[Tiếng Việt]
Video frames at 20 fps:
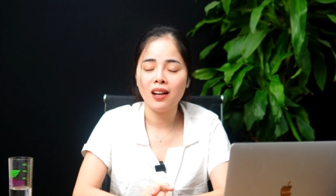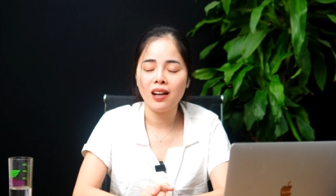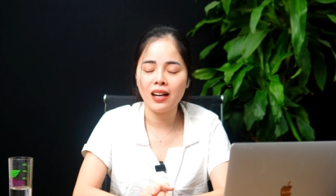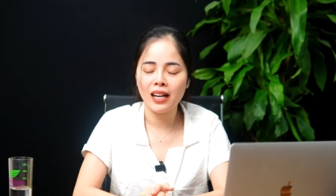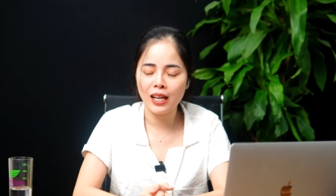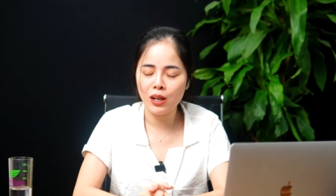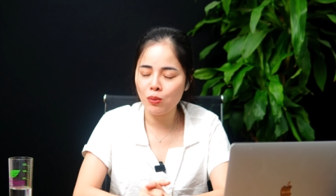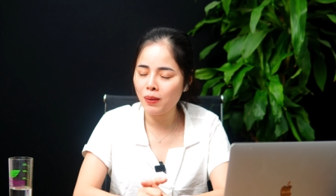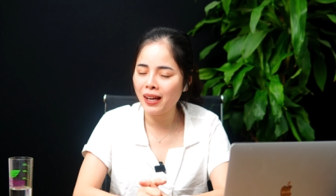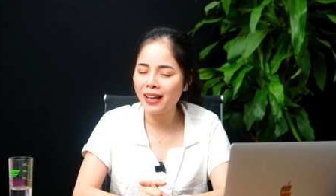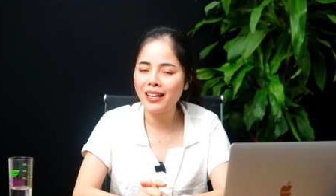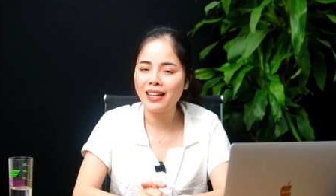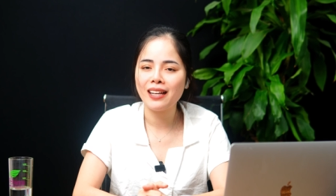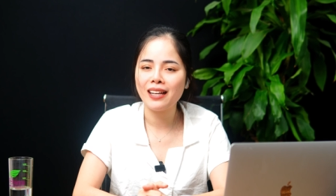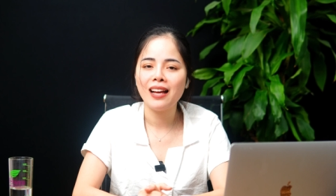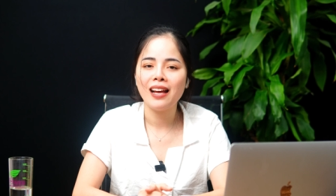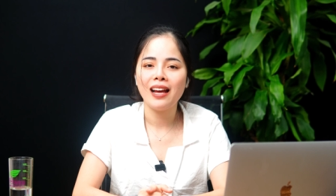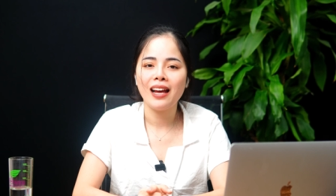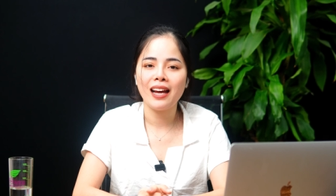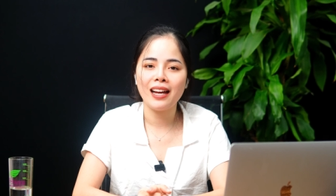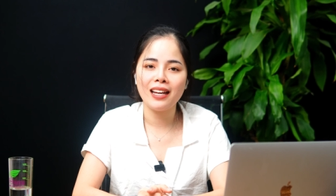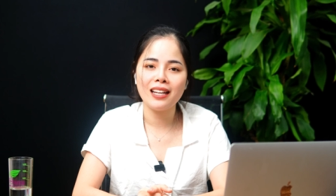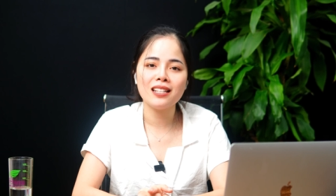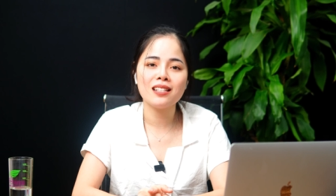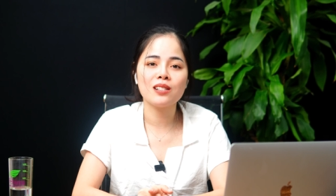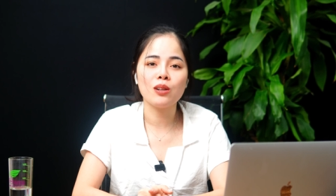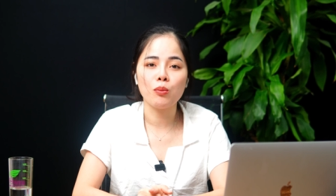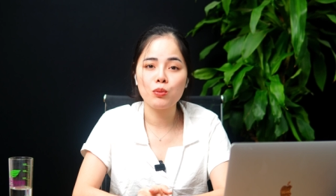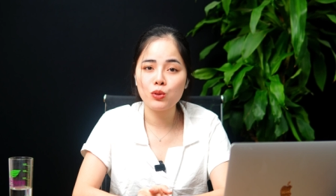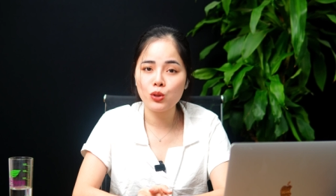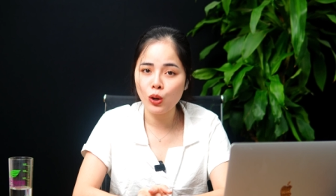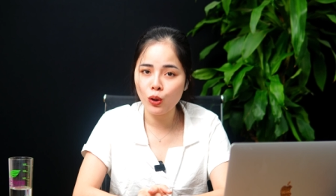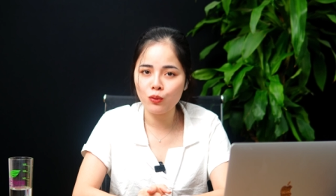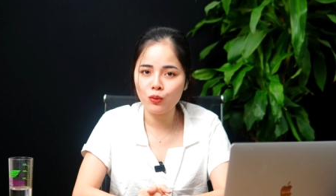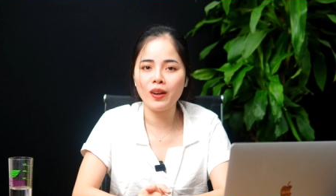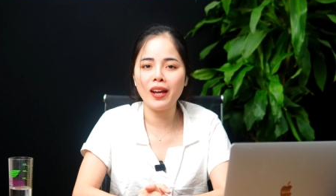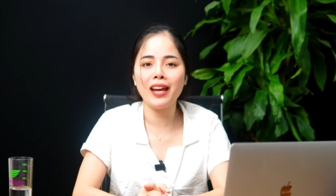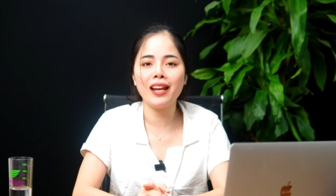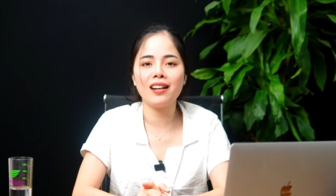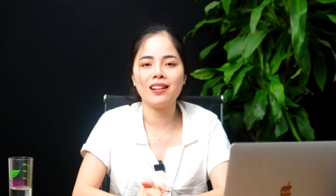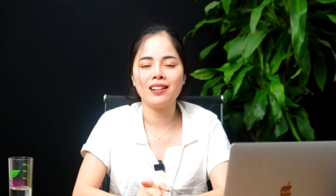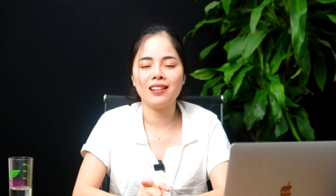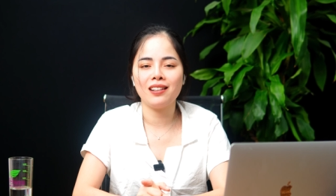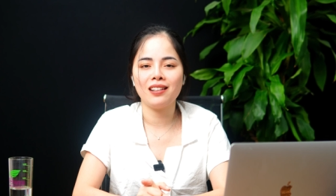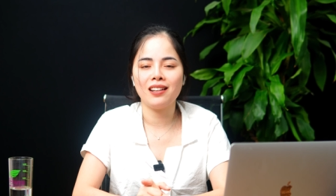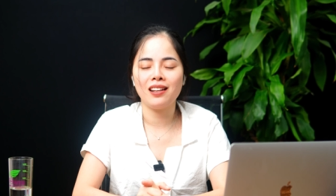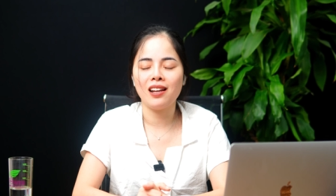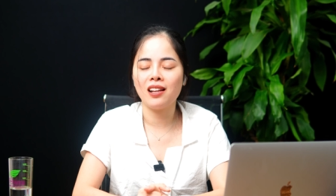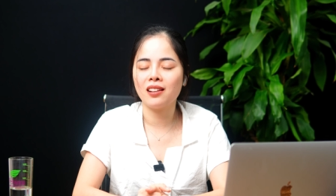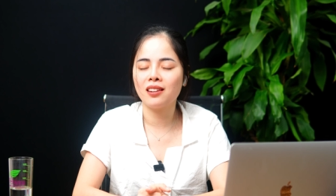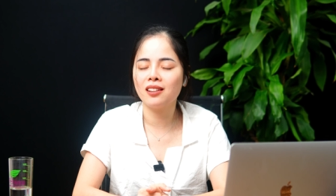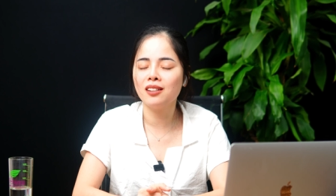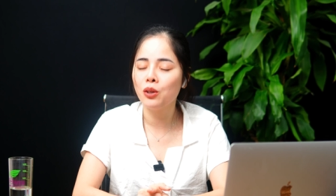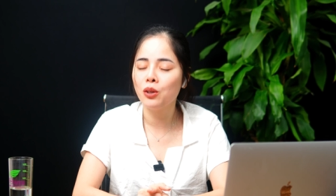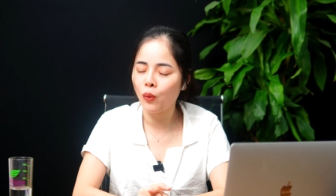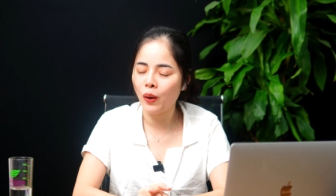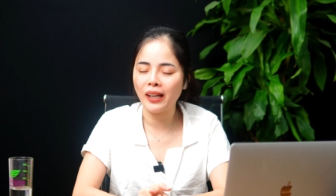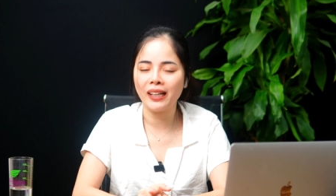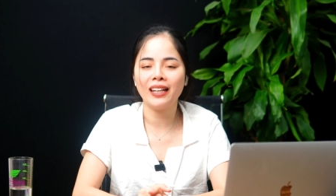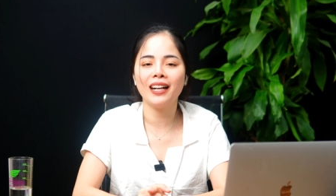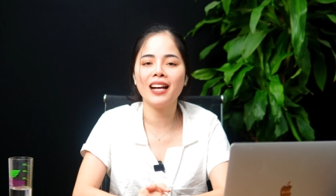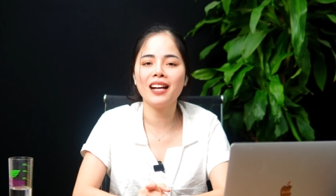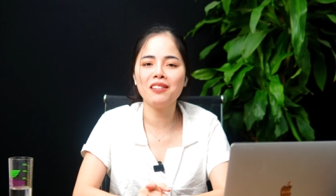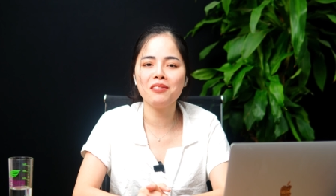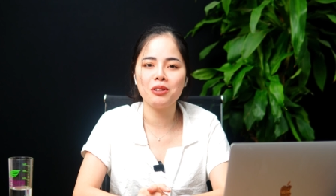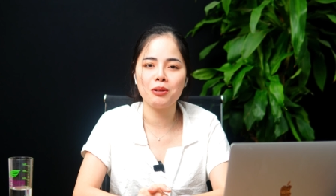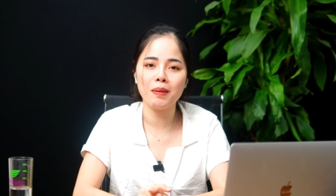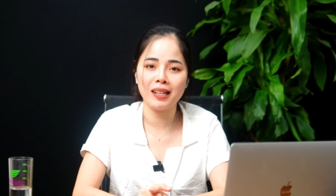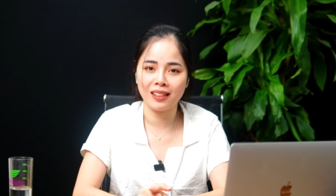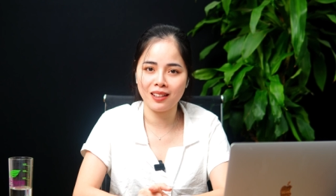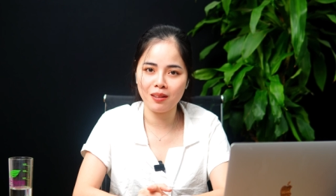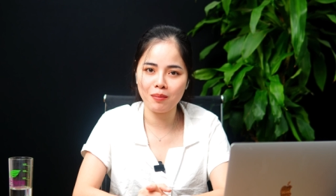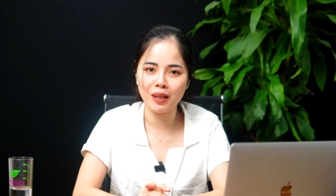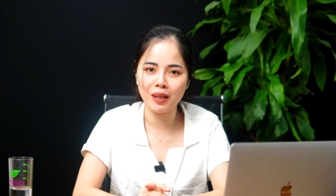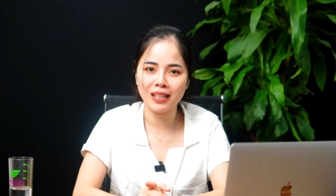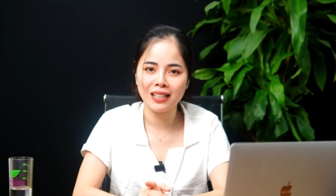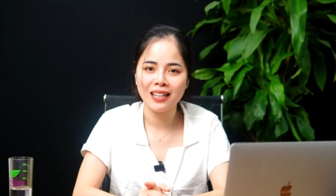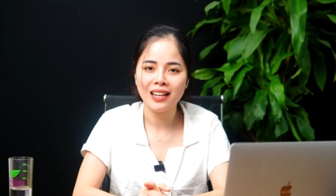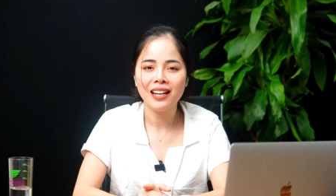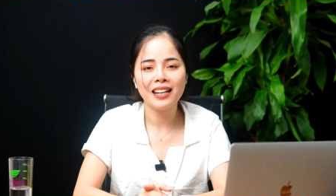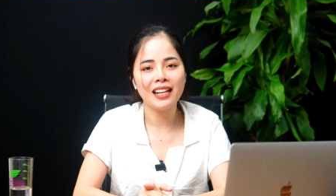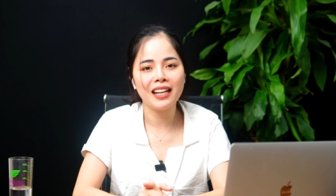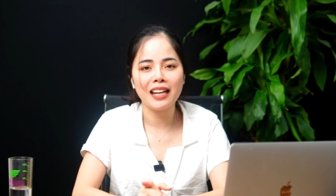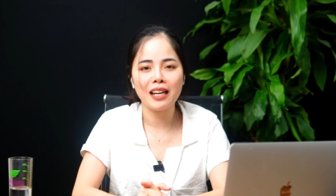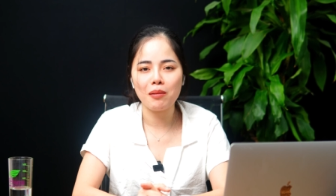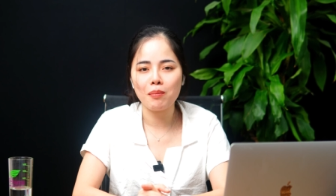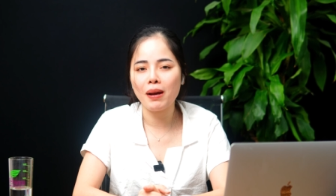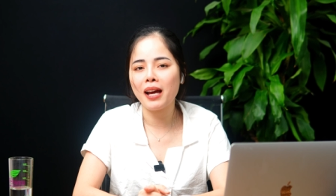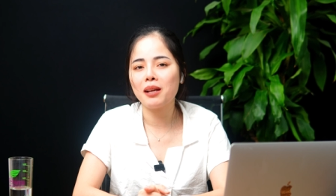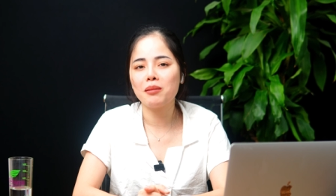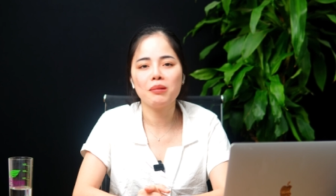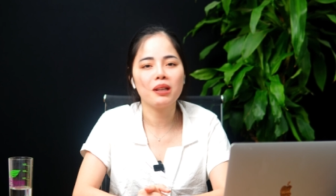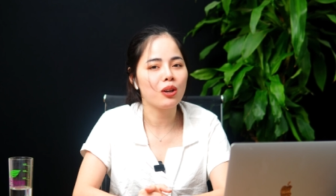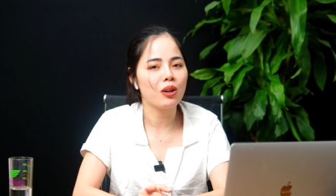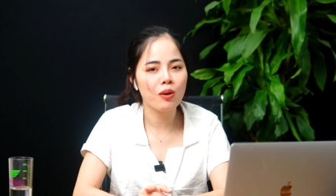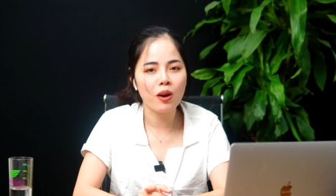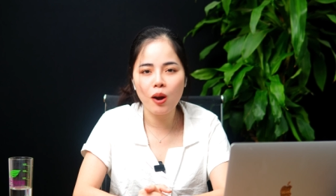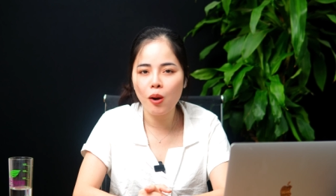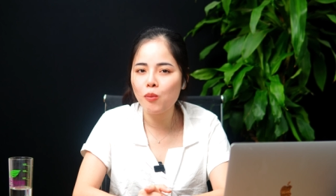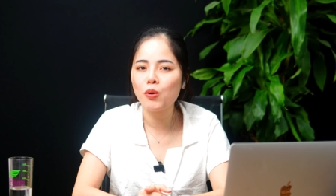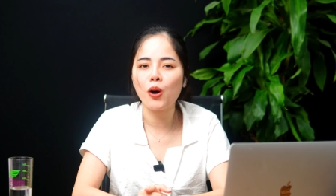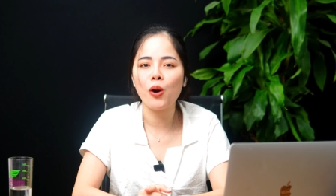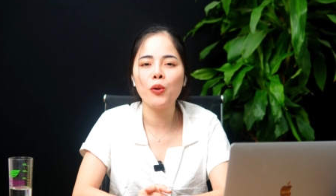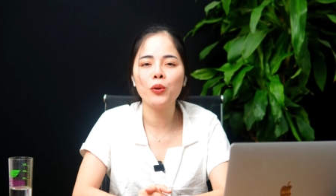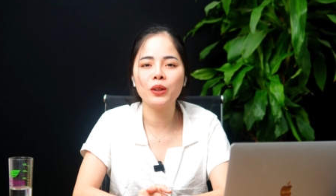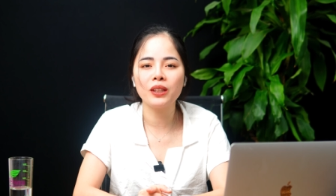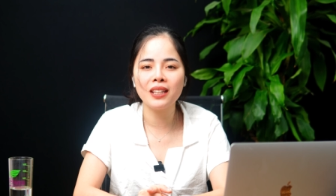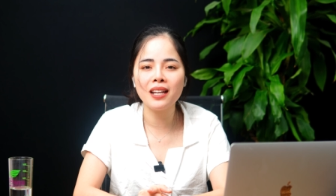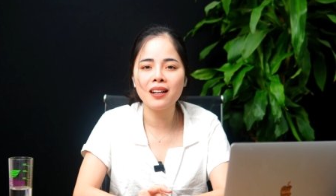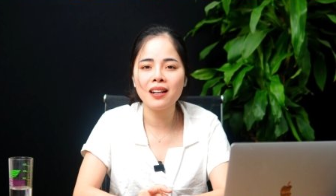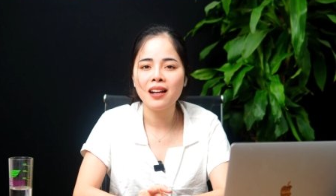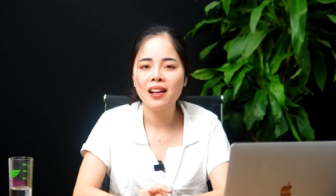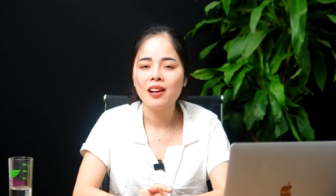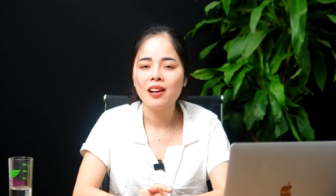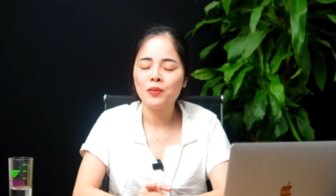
Ngày hôm nay hãy sống trọn vẹn từng khoảnh khắc với bản thân mình, để ngày mai mình cũng không có hối tiếc.